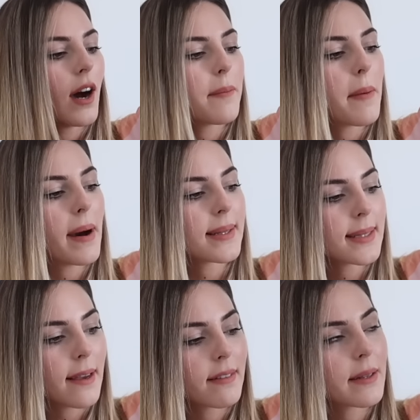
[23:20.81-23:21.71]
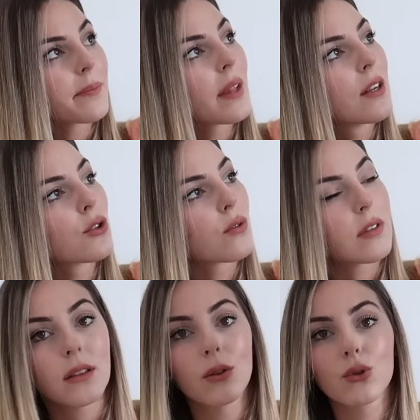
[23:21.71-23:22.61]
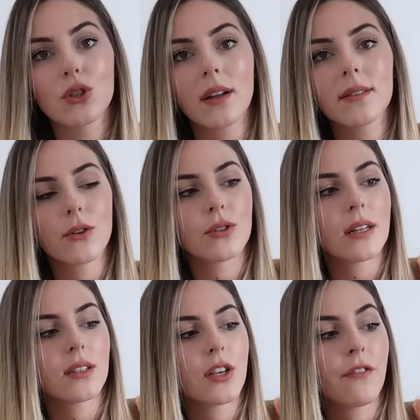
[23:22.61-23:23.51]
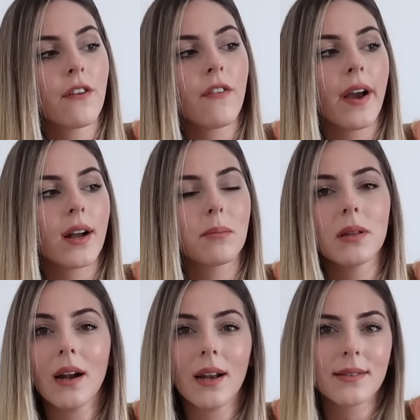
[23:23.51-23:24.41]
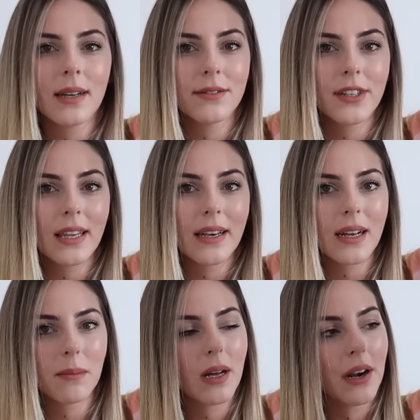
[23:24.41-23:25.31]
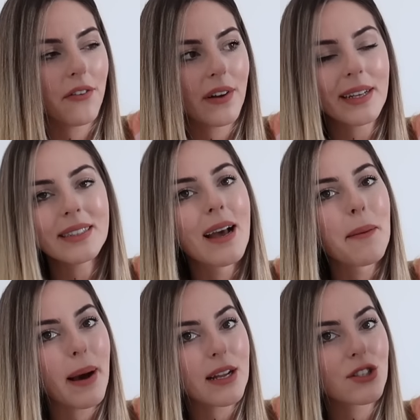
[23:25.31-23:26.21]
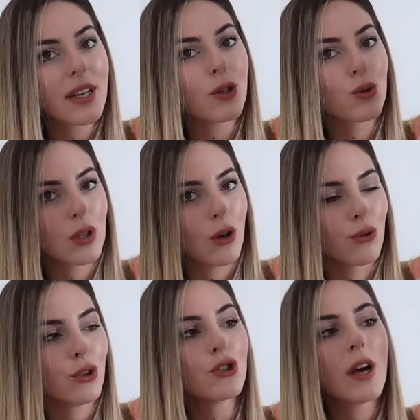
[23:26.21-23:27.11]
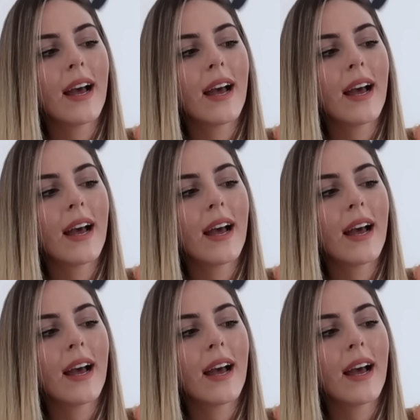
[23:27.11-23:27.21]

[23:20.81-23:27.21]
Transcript: Ama ben sevdim. Çok tatlı olacaktır. Özellikle şeffaf ayakkabılarla, ten rengi ayakkabılarla falan bence güzel olur.